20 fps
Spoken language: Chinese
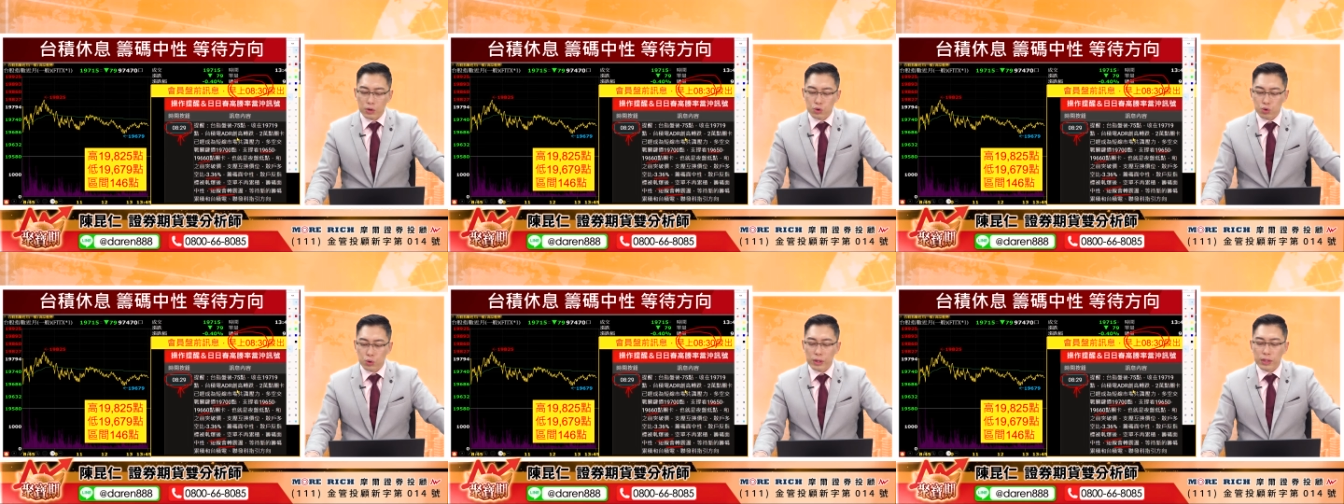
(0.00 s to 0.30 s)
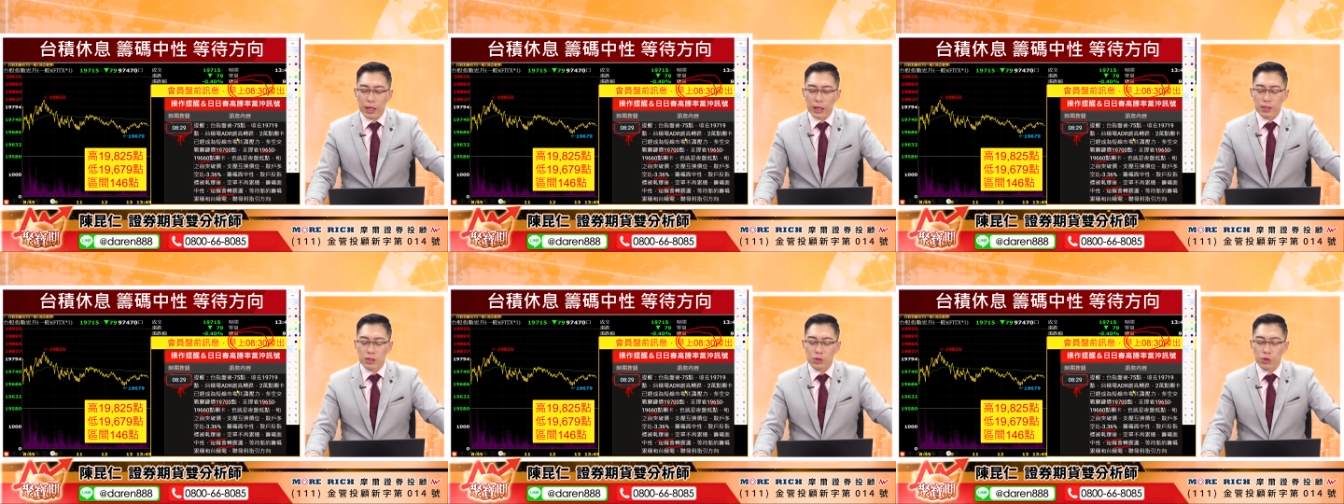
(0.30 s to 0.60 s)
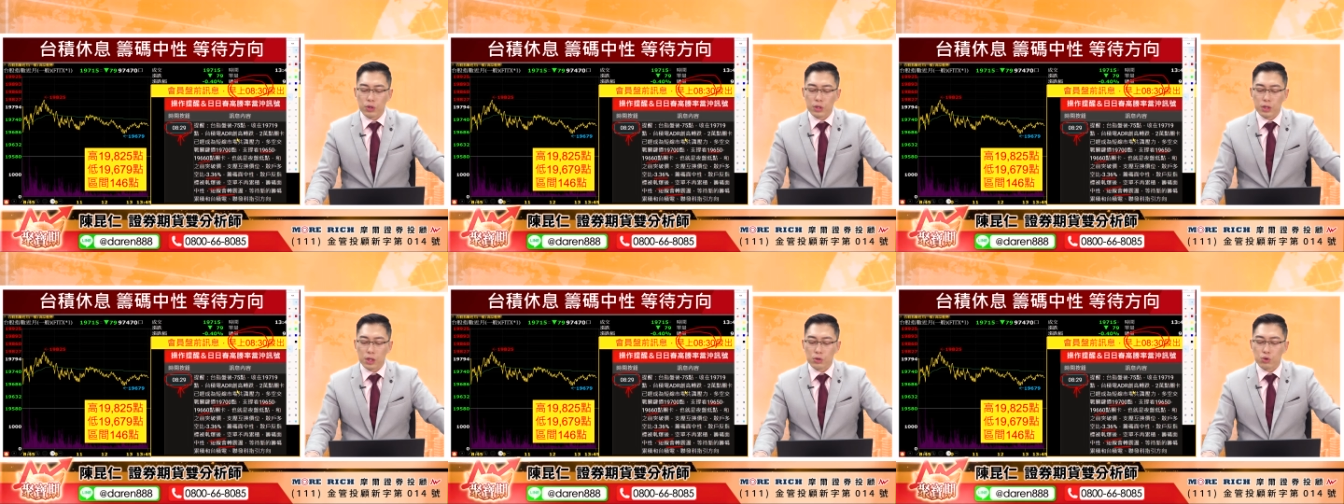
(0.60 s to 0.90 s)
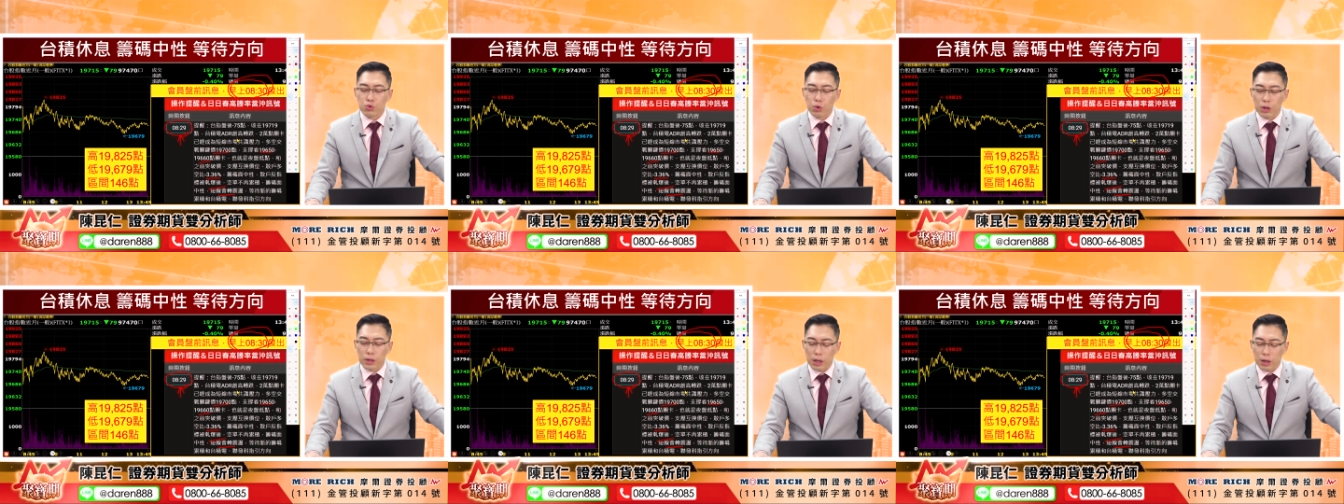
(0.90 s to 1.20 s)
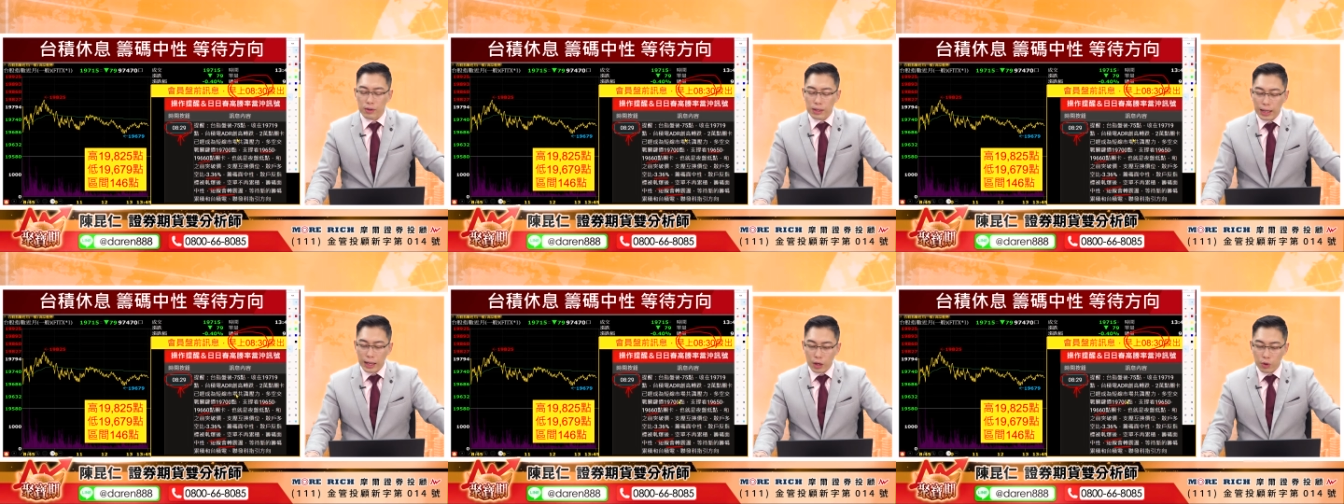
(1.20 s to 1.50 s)
虽然有点像创
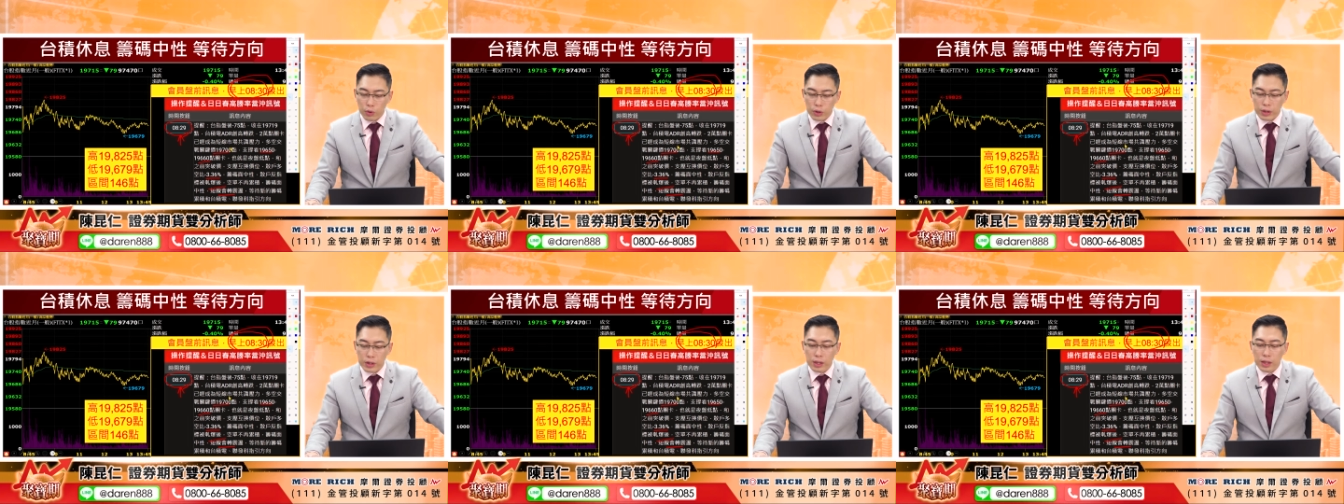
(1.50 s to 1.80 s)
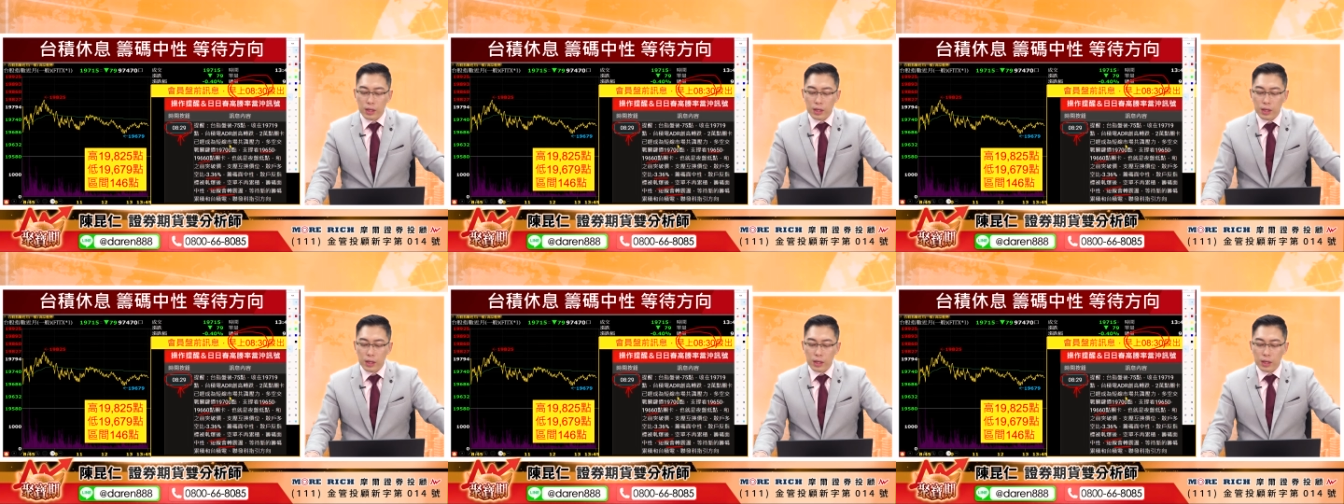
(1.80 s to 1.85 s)
高拉回，